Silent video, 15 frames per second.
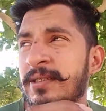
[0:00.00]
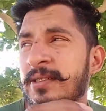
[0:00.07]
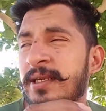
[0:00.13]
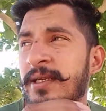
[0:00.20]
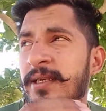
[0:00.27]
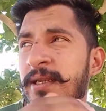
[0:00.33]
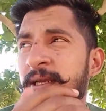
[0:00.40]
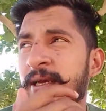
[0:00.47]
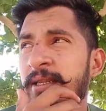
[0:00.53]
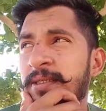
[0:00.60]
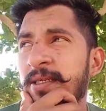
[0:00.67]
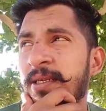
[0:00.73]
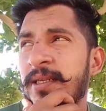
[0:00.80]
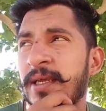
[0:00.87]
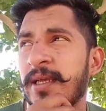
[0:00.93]
सेंटर का
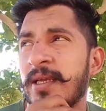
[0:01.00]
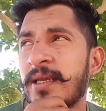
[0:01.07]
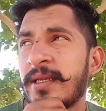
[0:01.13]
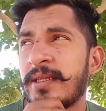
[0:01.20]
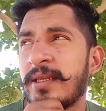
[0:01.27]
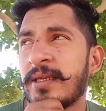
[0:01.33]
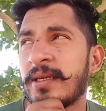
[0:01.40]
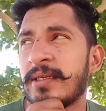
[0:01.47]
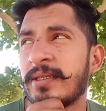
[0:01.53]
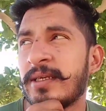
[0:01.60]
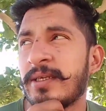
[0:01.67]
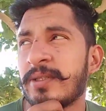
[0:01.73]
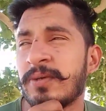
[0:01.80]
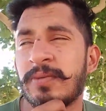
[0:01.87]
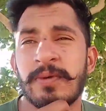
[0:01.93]
रिजल्ट आया है देखा
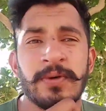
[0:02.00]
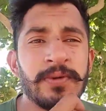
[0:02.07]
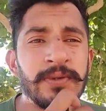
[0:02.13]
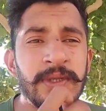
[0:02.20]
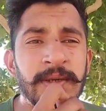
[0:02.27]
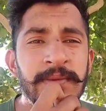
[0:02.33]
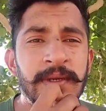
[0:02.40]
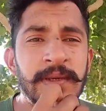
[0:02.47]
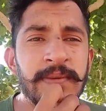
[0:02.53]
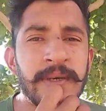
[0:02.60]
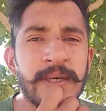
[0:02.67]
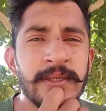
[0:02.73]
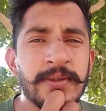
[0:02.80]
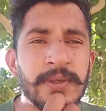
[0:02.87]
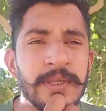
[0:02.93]
जाए तो बहुत ही अब की
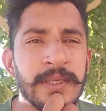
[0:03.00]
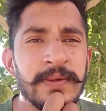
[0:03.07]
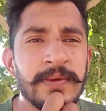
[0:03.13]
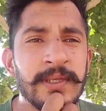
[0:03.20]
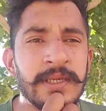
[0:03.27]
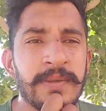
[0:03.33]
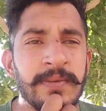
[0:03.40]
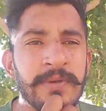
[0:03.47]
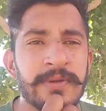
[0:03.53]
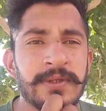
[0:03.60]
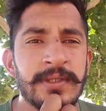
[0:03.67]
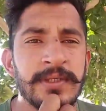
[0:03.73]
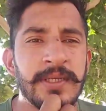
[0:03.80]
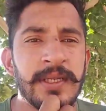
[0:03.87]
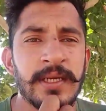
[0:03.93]
बार जो अग्निवीर की
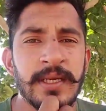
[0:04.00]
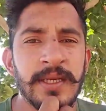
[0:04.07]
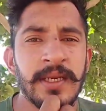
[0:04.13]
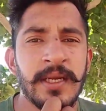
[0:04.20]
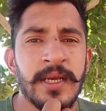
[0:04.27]
प्रोसीजर है